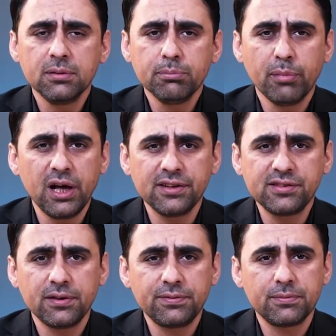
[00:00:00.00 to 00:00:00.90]

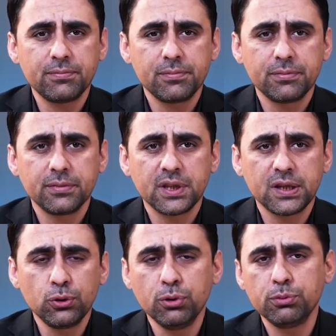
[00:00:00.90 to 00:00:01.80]
Maalesef
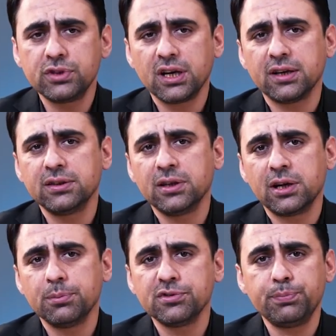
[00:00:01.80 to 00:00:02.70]
günümüzde
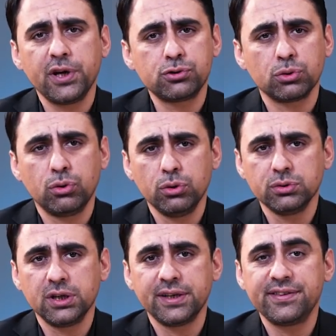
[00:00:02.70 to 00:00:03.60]
kadınlarımız pek çok
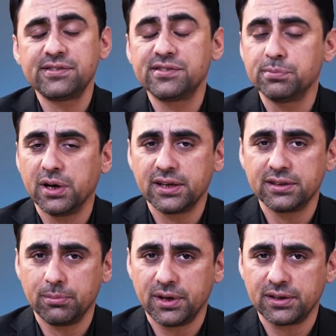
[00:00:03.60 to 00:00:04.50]
konuda istismar
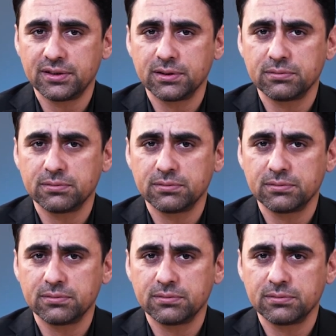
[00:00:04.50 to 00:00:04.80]
edilmekte